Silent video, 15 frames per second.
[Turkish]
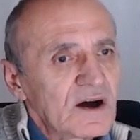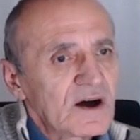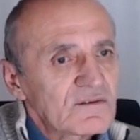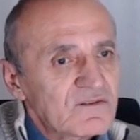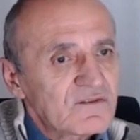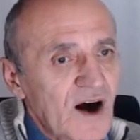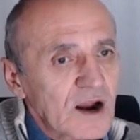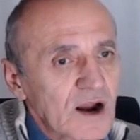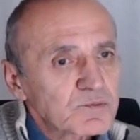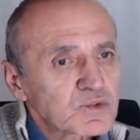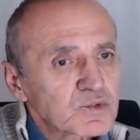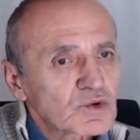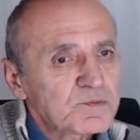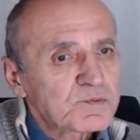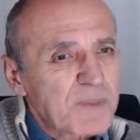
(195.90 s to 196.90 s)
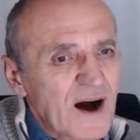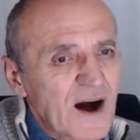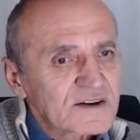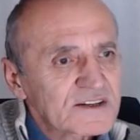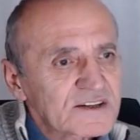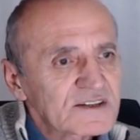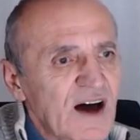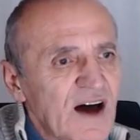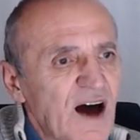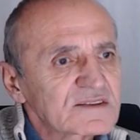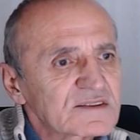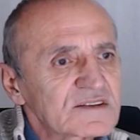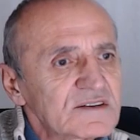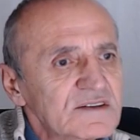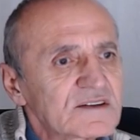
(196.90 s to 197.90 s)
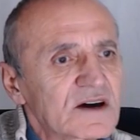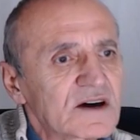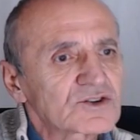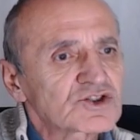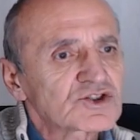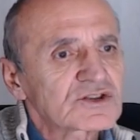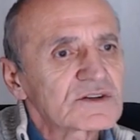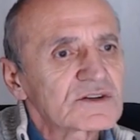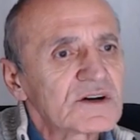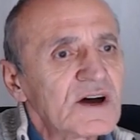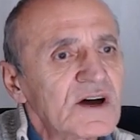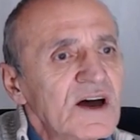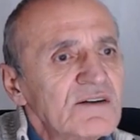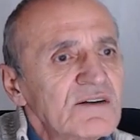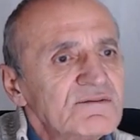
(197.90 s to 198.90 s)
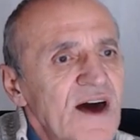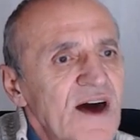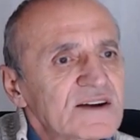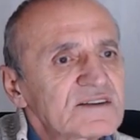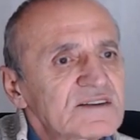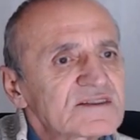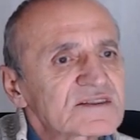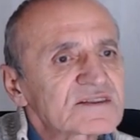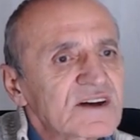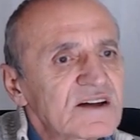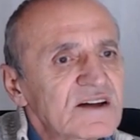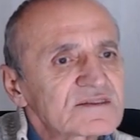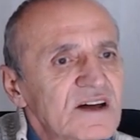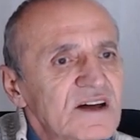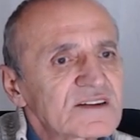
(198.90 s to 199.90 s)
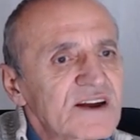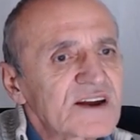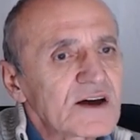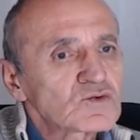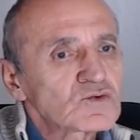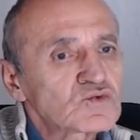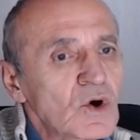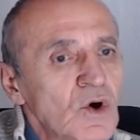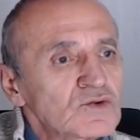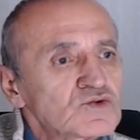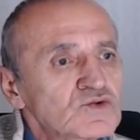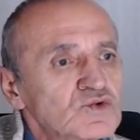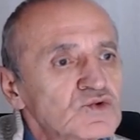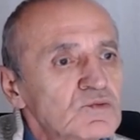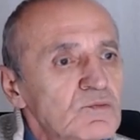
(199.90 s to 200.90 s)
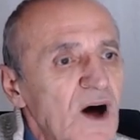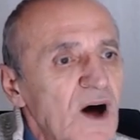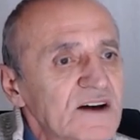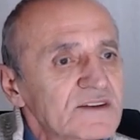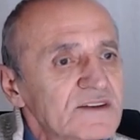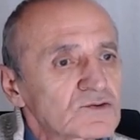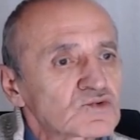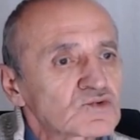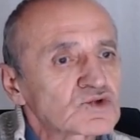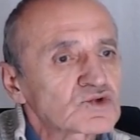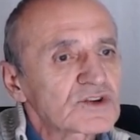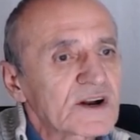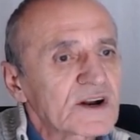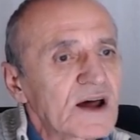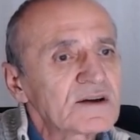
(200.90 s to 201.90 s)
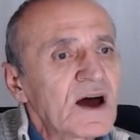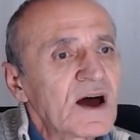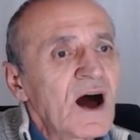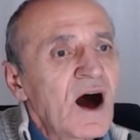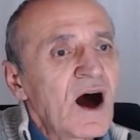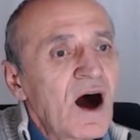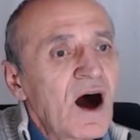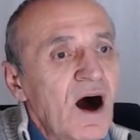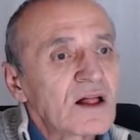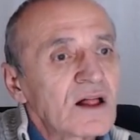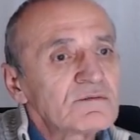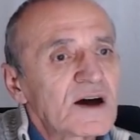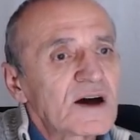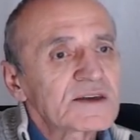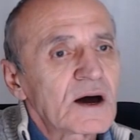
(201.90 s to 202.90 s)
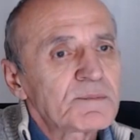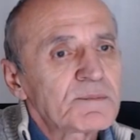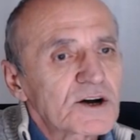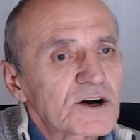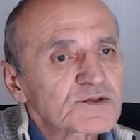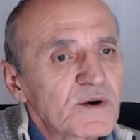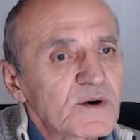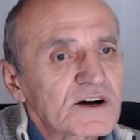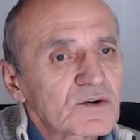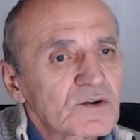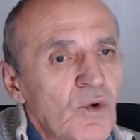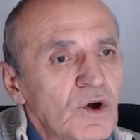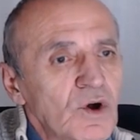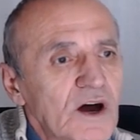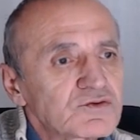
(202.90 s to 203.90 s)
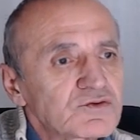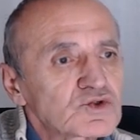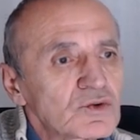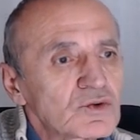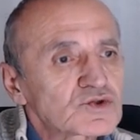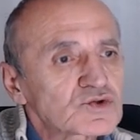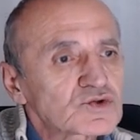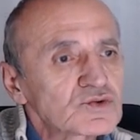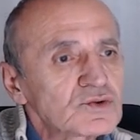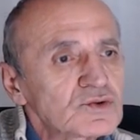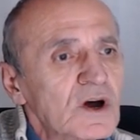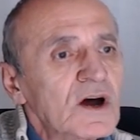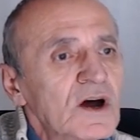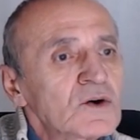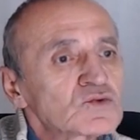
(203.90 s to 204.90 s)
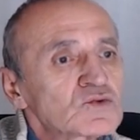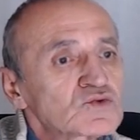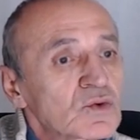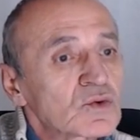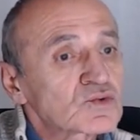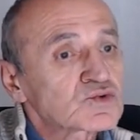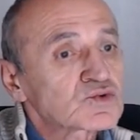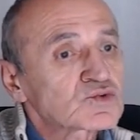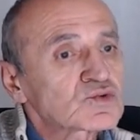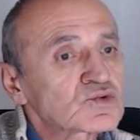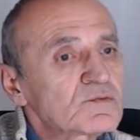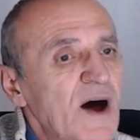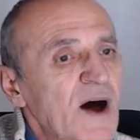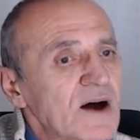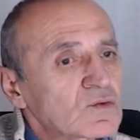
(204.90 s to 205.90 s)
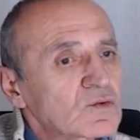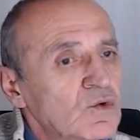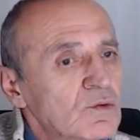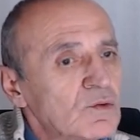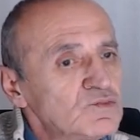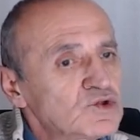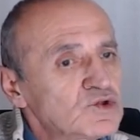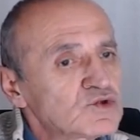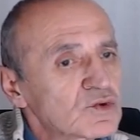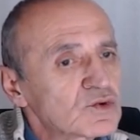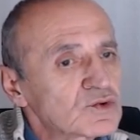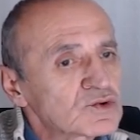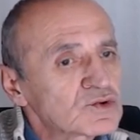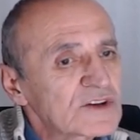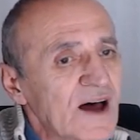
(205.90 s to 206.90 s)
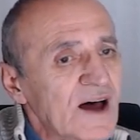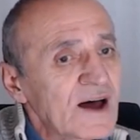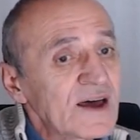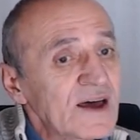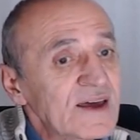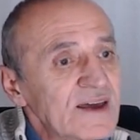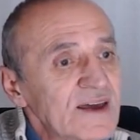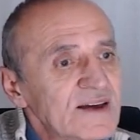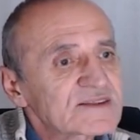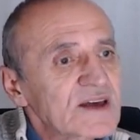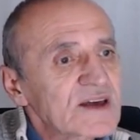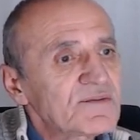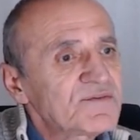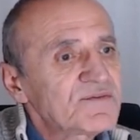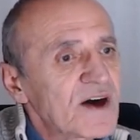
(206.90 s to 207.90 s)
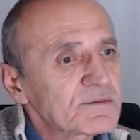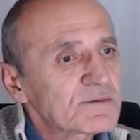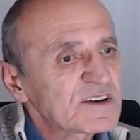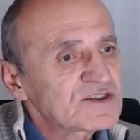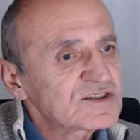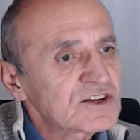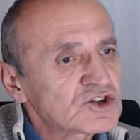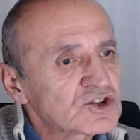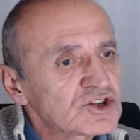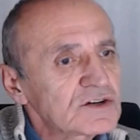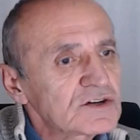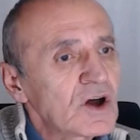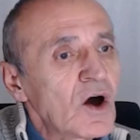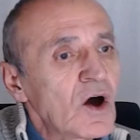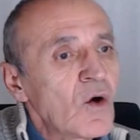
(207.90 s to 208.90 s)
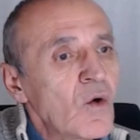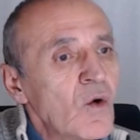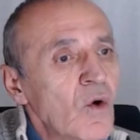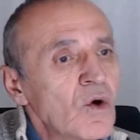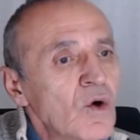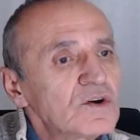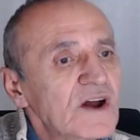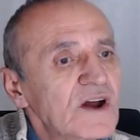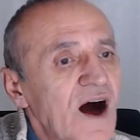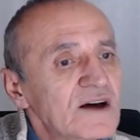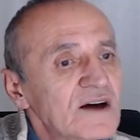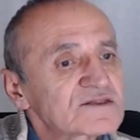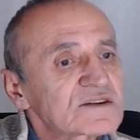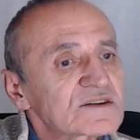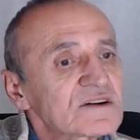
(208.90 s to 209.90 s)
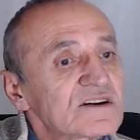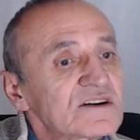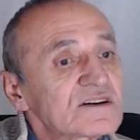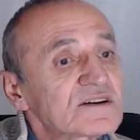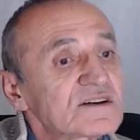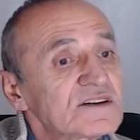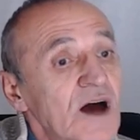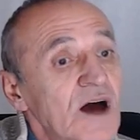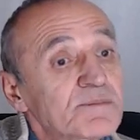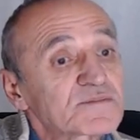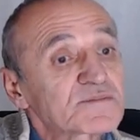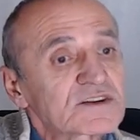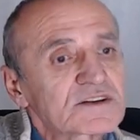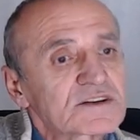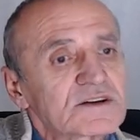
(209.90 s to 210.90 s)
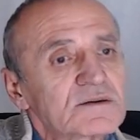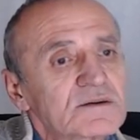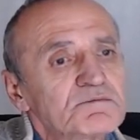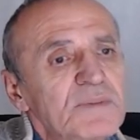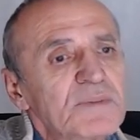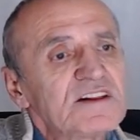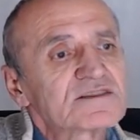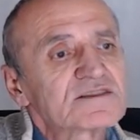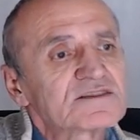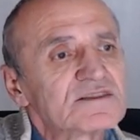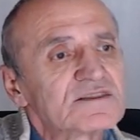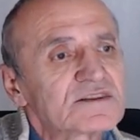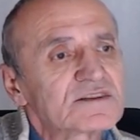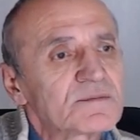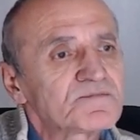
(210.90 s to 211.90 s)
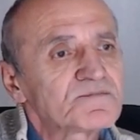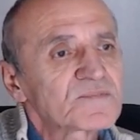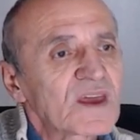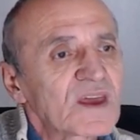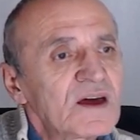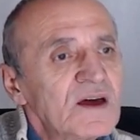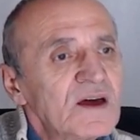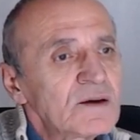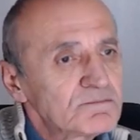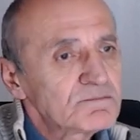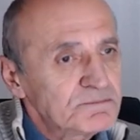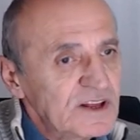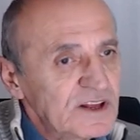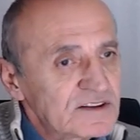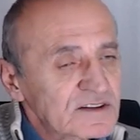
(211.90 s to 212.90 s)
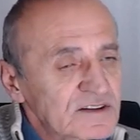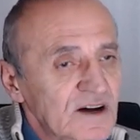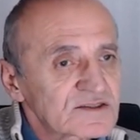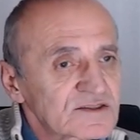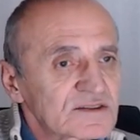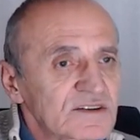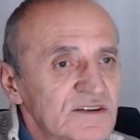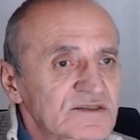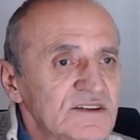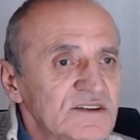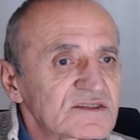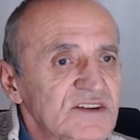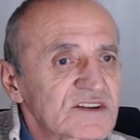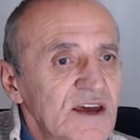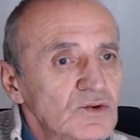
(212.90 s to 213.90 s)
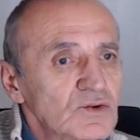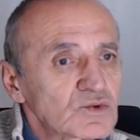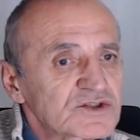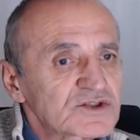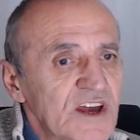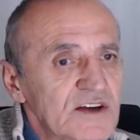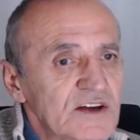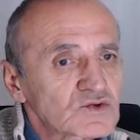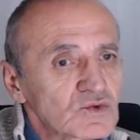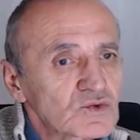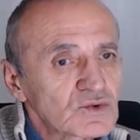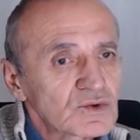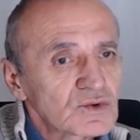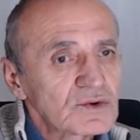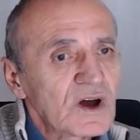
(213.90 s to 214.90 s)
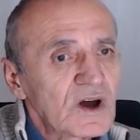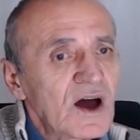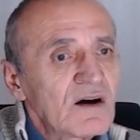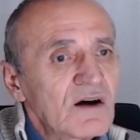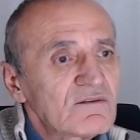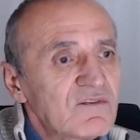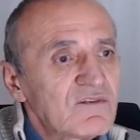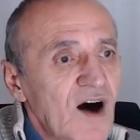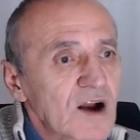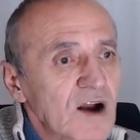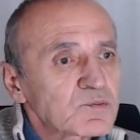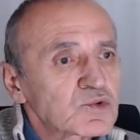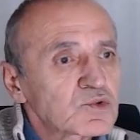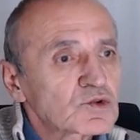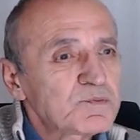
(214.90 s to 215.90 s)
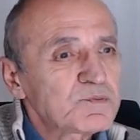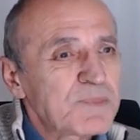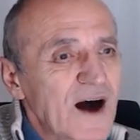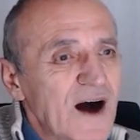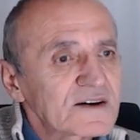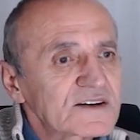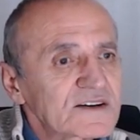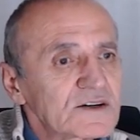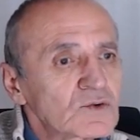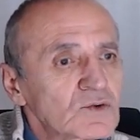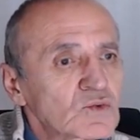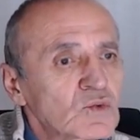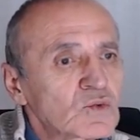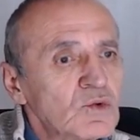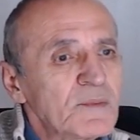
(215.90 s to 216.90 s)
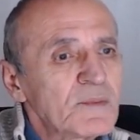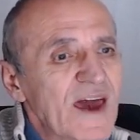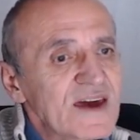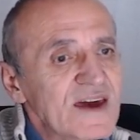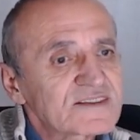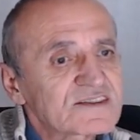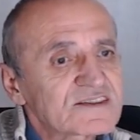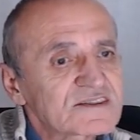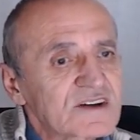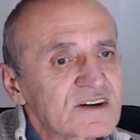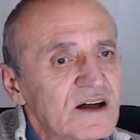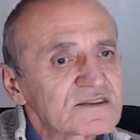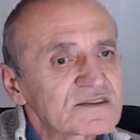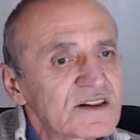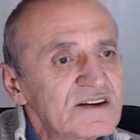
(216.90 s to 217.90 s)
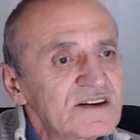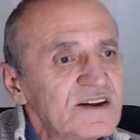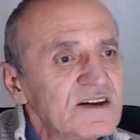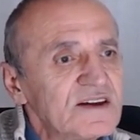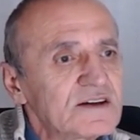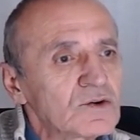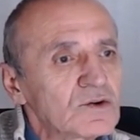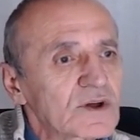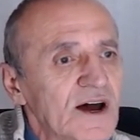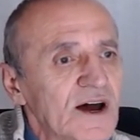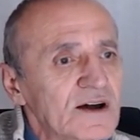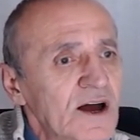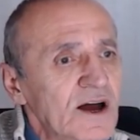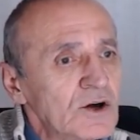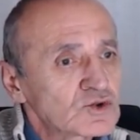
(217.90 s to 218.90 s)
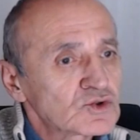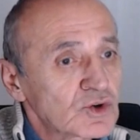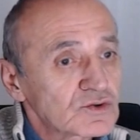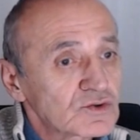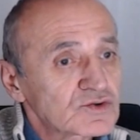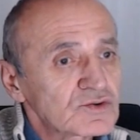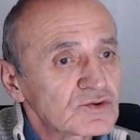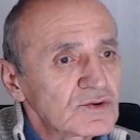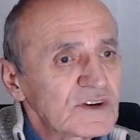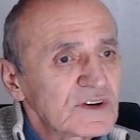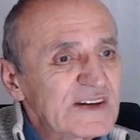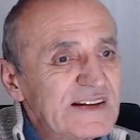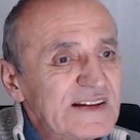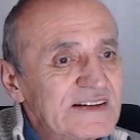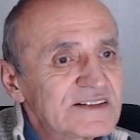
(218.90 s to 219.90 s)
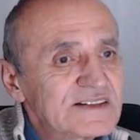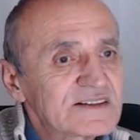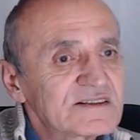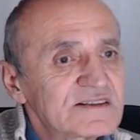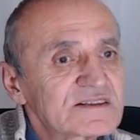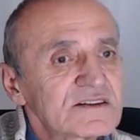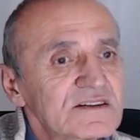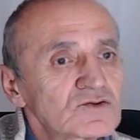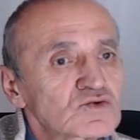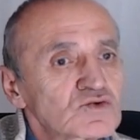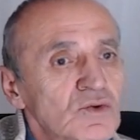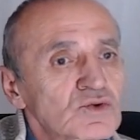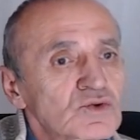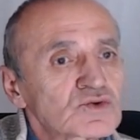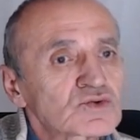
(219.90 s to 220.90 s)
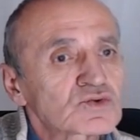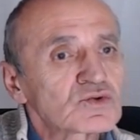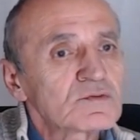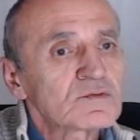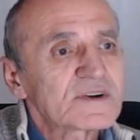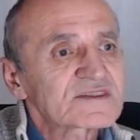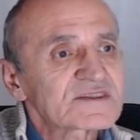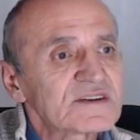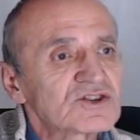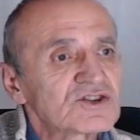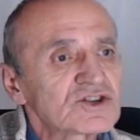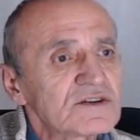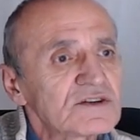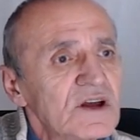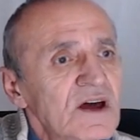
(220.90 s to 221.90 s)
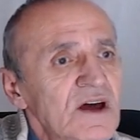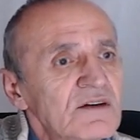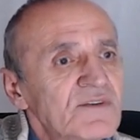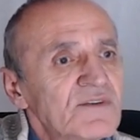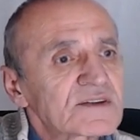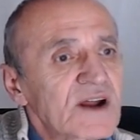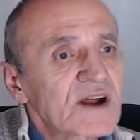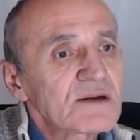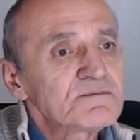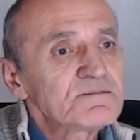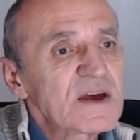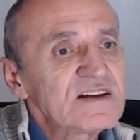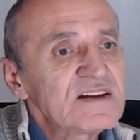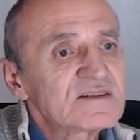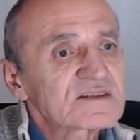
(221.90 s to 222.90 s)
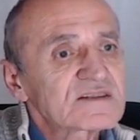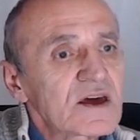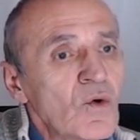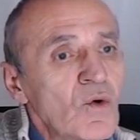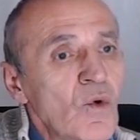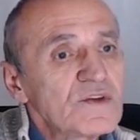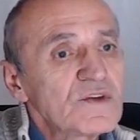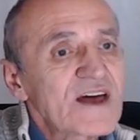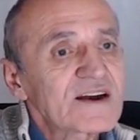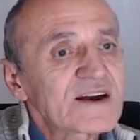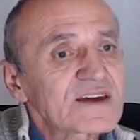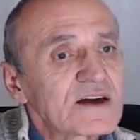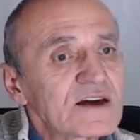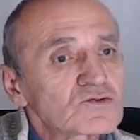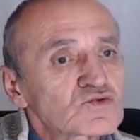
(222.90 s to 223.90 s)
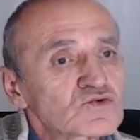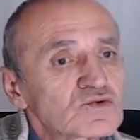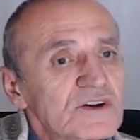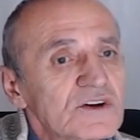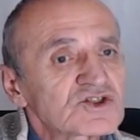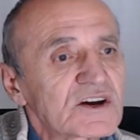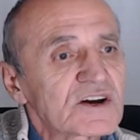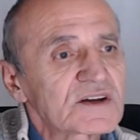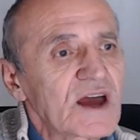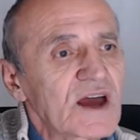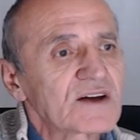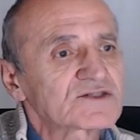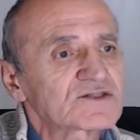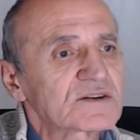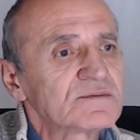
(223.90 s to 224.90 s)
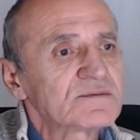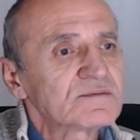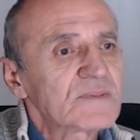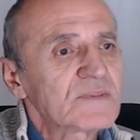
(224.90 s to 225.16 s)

Warburg Bank'ın adının karıştığı vergi skandalına göz yummakla suçlanan Almanya Başbakanı Olaf Scholz'un soruşturma komisyonunda hesap vermesi için ön hazırlık yaptığı belirtildi. Bild gazetesi CDU-CSU'nun Warburg Bank'ın Cum Ex skandalı ile ilgili olarak Scholz'un ilişkisinin soruşturulması için federal meclise önerge sunacağını yazdı.